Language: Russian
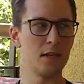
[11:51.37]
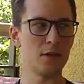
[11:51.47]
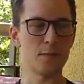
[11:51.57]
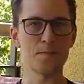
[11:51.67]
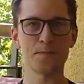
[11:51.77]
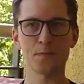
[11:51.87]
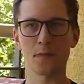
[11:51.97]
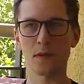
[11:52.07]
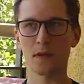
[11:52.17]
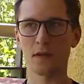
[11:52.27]
Но
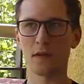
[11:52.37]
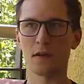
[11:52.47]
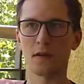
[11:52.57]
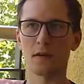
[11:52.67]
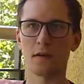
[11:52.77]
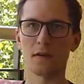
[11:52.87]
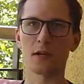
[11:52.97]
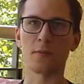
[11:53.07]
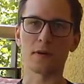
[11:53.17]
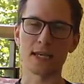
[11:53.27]

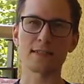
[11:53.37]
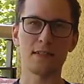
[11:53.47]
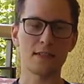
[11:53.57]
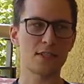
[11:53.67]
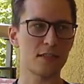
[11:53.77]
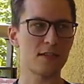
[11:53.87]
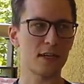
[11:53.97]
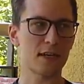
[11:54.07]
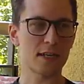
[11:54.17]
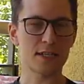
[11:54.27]
как бы если,
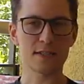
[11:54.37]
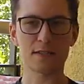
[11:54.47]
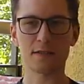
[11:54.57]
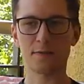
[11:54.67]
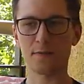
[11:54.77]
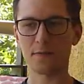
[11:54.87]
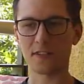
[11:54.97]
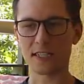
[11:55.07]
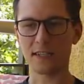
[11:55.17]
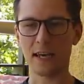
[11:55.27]
так как я сейчас
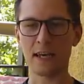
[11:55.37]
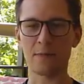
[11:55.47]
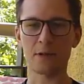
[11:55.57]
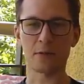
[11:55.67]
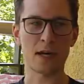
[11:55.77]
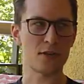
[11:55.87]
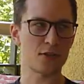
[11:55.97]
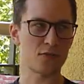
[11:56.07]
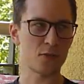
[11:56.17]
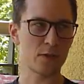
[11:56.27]
взрослее, я понимаю,
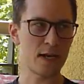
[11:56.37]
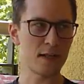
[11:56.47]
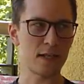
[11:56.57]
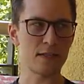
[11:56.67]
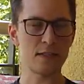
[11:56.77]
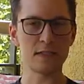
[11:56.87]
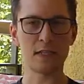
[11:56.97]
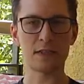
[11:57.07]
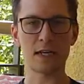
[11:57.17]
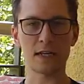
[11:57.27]
что это все правильно, они
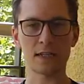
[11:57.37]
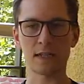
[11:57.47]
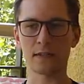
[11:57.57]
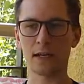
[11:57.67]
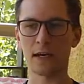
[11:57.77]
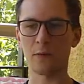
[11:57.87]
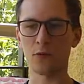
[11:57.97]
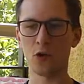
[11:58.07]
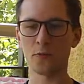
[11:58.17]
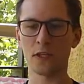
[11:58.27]
делали так, как, так, как им
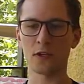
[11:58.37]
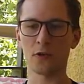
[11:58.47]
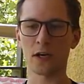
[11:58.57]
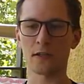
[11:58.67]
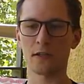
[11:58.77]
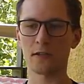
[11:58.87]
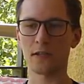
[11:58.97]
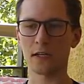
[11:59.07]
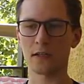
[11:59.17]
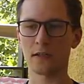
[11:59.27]
удобнее, то, как,
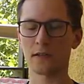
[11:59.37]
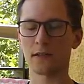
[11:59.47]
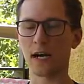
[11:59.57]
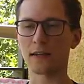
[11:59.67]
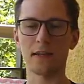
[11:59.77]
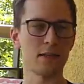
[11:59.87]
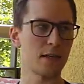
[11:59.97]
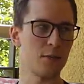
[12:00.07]
так, как для них